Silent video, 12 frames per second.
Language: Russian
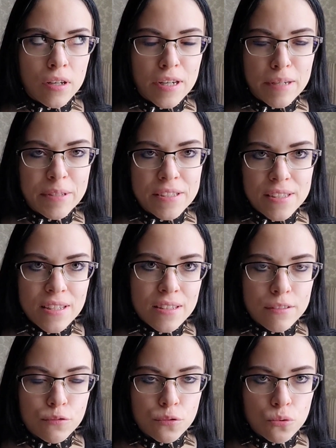
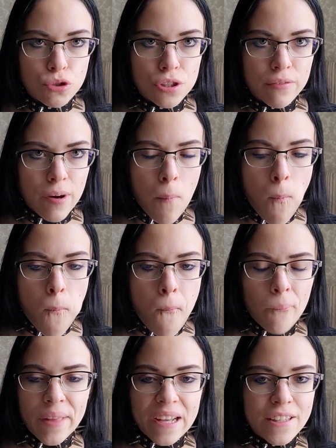ароматизатора фундучного,
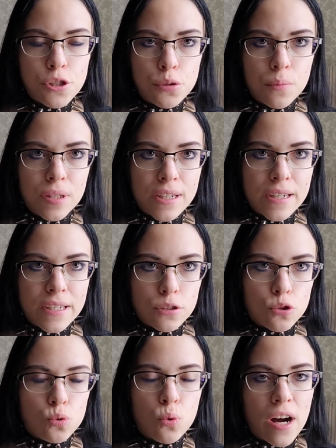так она еще была какая-то
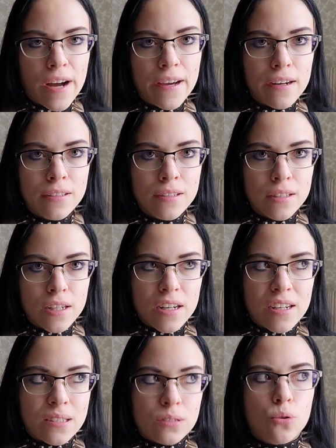сухая, как
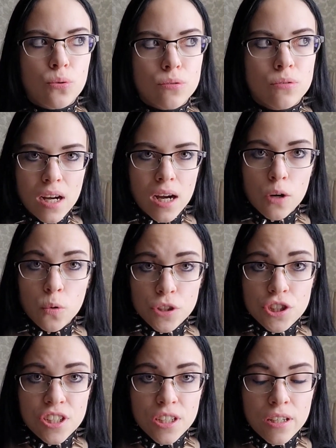картон.
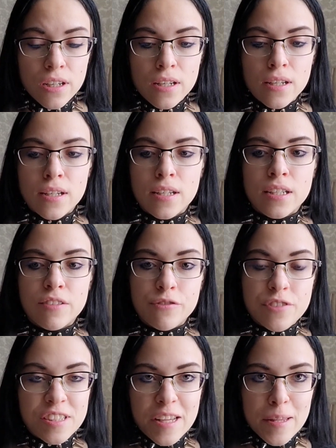Короче, в
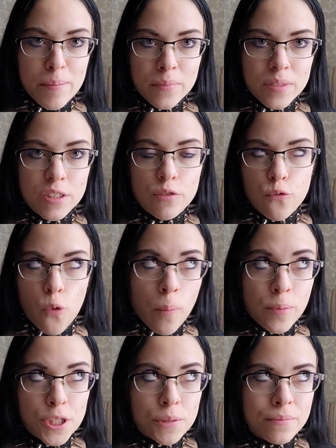целом, в
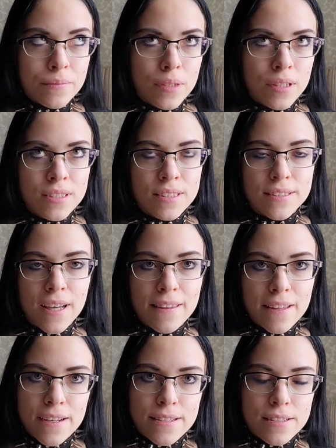общем,
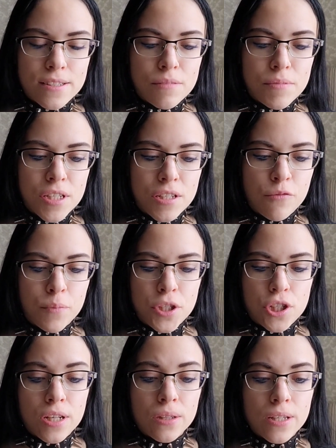данное ассорти меня не
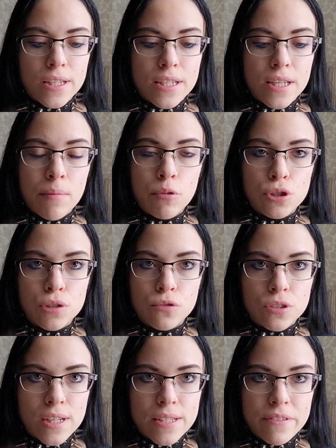впечатлило, и я больше его
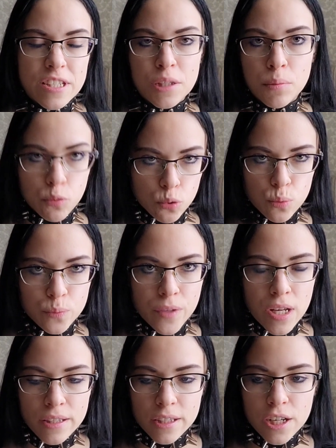заказывать не буду.
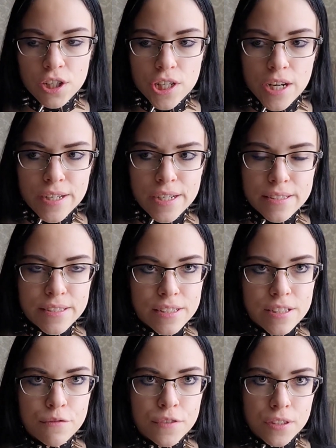Так же, как и
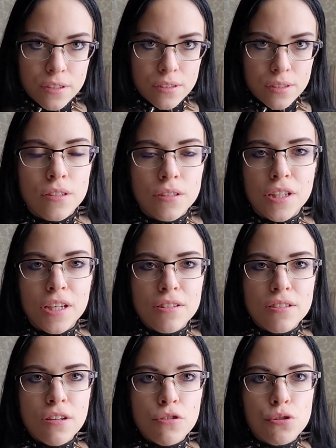ассорти фитнес. Я не
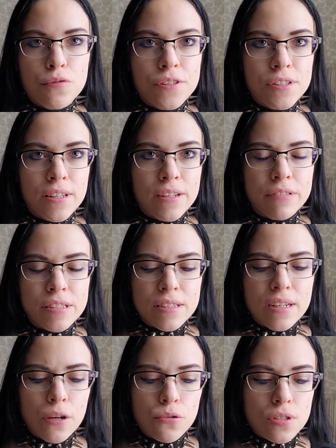знаю, что все так
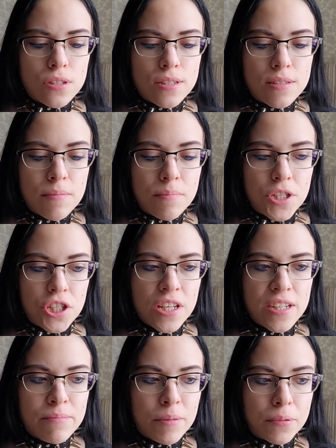восторгаются этими
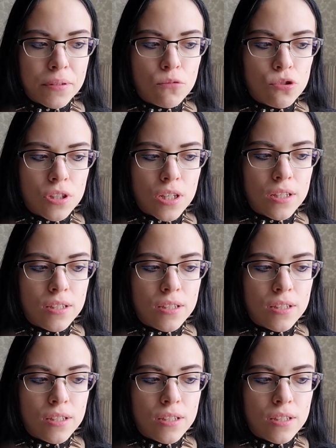печеньками, потому что